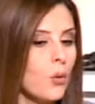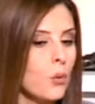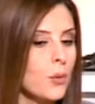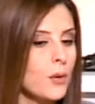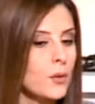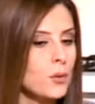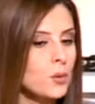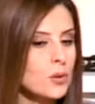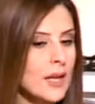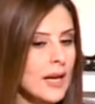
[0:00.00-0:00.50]

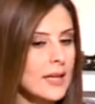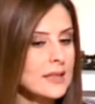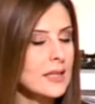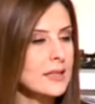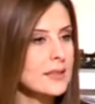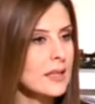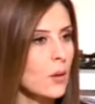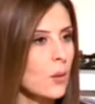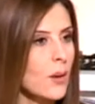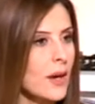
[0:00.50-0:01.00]
وبيكون
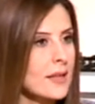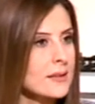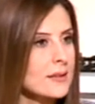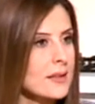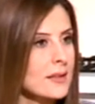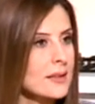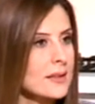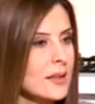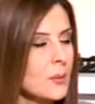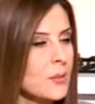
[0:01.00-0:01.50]
حدا اوقات
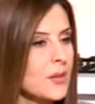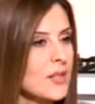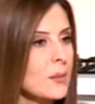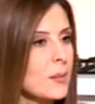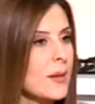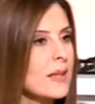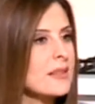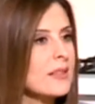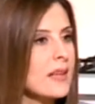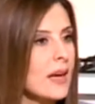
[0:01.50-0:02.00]
اوقات هن
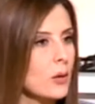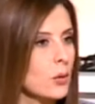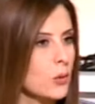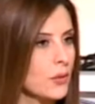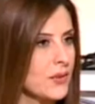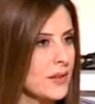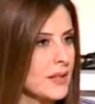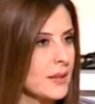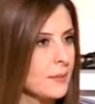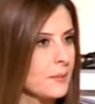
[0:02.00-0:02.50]
بيتمثلوا
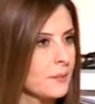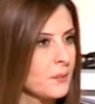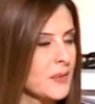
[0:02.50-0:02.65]
فيه